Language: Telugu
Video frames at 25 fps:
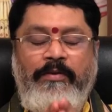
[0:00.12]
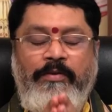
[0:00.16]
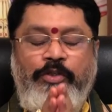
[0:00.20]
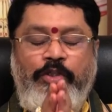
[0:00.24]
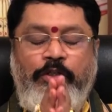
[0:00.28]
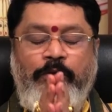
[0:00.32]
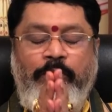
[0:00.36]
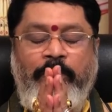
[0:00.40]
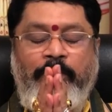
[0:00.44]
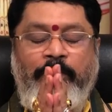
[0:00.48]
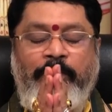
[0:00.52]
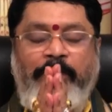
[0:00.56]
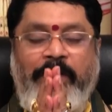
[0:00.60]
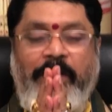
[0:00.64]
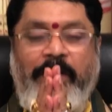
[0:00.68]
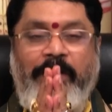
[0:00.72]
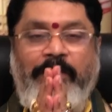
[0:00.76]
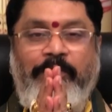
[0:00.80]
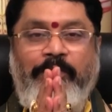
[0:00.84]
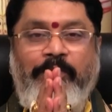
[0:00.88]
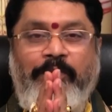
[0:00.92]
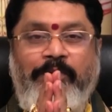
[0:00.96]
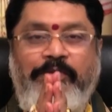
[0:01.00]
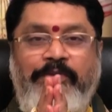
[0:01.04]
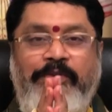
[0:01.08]
శుభం
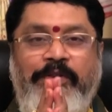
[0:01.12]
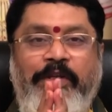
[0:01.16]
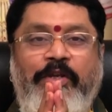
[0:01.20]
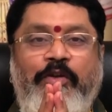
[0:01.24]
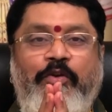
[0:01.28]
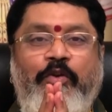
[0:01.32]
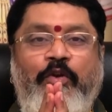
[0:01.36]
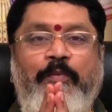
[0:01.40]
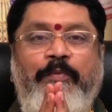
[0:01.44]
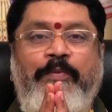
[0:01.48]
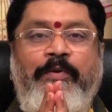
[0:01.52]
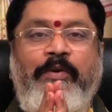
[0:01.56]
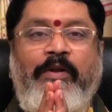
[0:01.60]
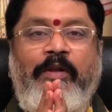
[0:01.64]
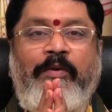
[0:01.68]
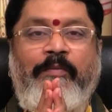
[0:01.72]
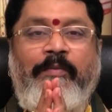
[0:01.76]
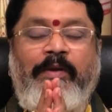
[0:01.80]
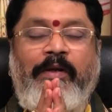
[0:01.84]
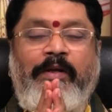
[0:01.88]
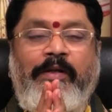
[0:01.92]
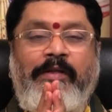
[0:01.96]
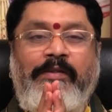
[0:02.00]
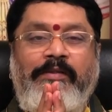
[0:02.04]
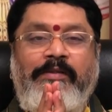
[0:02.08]
వ్యాధు శ్రీ గురుభ్యో
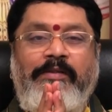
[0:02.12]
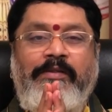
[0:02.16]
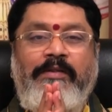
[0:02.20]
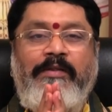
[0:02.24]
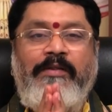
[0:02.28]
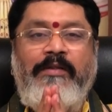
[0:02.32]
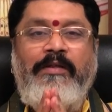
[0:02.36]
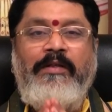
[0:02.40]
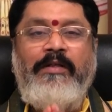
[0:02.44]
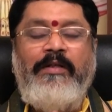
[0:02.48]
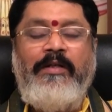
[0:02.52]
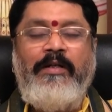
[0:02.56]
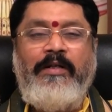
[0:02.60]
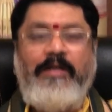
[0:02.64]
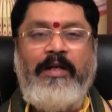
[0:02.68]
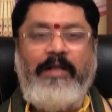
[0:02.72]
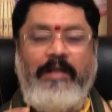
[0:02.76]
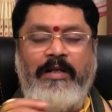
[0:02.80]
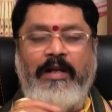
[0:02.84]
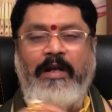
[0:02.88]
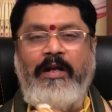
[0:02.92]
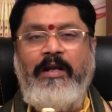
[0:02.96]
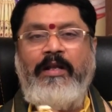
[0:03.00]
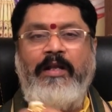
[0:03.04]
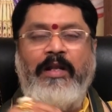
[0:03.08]
నమ
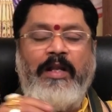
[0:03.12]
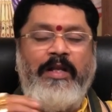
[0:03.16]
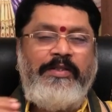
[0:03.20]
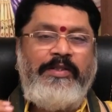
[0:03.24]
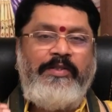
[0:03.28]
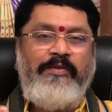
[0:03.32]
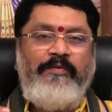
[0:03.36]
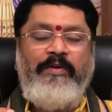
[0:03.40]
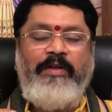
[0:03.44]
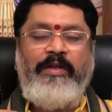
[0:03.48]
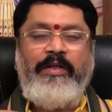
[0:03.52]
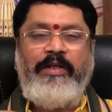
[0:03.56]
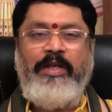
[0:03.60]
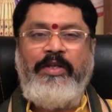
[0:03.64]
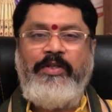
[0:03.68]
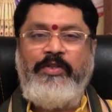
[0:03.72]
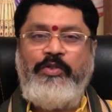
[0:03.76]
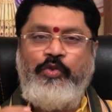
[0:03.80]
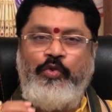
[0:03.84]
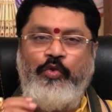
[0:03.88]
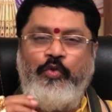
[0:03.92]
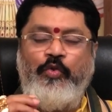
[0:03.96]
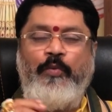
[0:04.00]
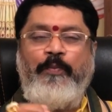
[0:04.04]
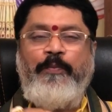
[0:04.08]
కర్కాటక రాశి వారికి
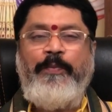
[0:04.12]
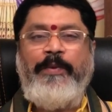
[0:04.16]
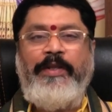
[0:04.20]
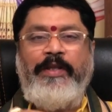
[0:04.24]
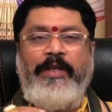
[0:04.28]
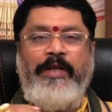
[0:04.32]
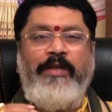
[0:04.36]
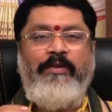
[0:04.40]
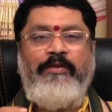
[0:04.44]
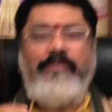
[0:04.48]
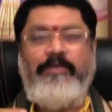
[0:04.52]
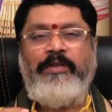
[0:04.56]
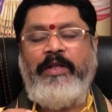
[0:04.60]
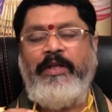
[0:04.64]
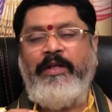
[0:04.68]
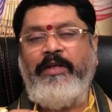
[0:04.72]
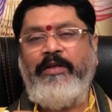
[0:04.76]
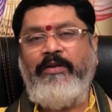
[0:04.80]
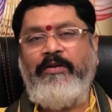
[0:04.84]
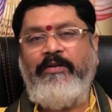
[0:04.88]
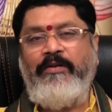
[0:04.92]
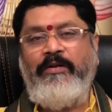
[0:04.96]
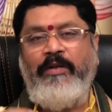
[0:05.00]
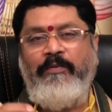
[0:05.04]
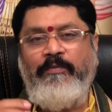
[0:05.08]
జూన్ పదిహేనో తారీఖు
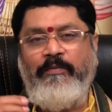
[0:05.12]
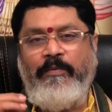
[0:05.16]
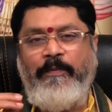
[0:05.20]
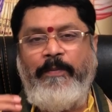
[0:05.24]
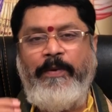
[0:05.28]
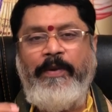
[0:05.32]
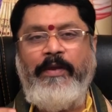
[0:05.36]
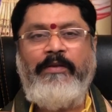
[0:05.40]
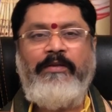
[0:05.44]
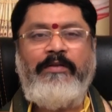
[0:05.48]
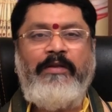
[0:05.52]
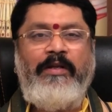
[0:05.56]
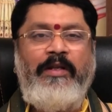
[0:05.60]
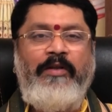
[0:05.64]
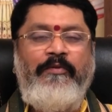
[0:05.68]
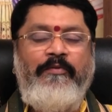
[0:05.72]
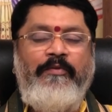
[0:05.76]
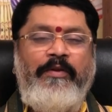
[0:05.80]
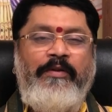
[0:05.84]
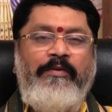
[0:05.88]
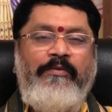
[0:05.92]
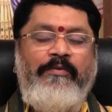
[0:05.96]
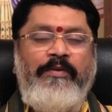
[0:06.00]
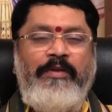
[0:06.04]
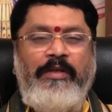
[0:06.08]
నుండి ముప్పై తారీఖు
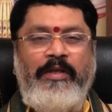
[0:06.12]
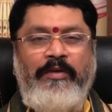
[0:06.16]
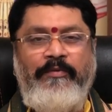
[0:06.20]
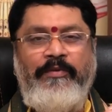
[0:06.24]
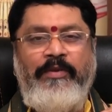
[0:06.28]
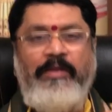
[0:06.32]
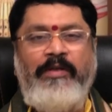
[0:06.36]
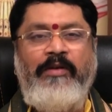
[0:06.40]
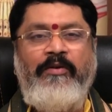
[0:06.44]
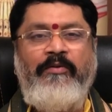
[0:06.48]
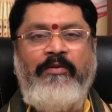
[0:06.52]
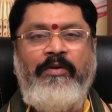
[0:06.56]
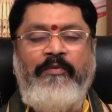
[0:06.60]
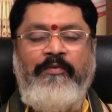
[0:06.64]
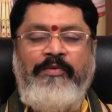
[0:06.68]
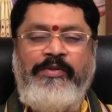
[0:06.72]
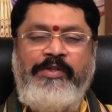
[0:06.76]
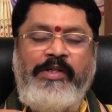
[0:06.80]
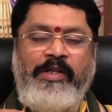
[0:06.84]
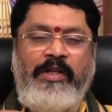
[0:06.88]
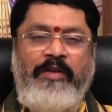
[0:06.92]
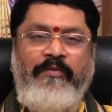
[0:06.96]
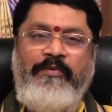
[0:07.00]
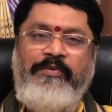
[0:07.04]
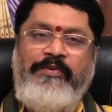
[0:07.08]
వరకు ఏ విధంగా ఉన్న
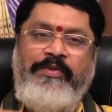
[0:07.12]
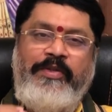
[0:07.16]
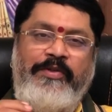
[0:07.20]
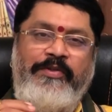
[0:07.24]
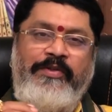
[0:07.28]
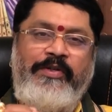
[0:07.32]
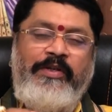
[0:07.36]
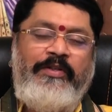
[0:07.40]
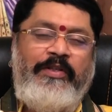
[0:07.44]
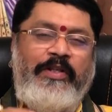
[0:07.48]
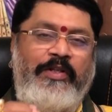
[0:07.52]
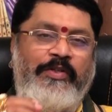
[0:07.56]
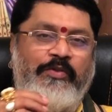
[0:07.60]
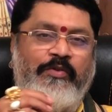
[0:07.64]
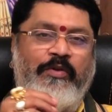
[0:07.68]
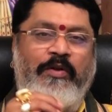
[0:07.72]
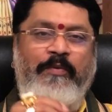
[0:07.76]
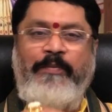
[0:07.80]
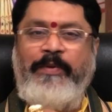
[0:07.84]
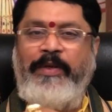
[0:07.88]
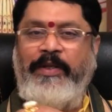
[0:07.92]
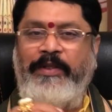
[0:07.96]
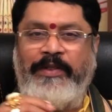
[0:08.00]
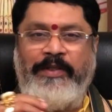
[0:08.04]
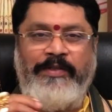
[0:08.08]
విషయాన్ని విశేషంగా తెలుసుకోవడం
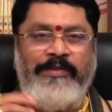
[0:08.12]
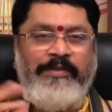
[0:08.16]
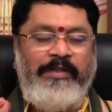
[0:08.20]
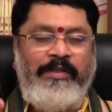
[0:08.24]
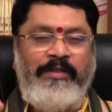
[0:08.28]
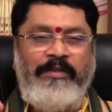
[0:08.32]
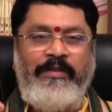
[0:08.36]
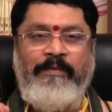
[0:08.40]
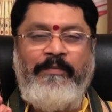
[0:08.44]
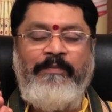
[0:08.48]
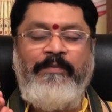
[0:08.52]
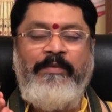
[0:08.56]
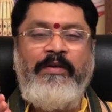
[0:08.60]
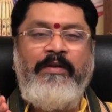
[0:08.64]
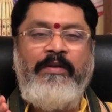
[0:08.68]
ప్రయత్నం చేద్దాం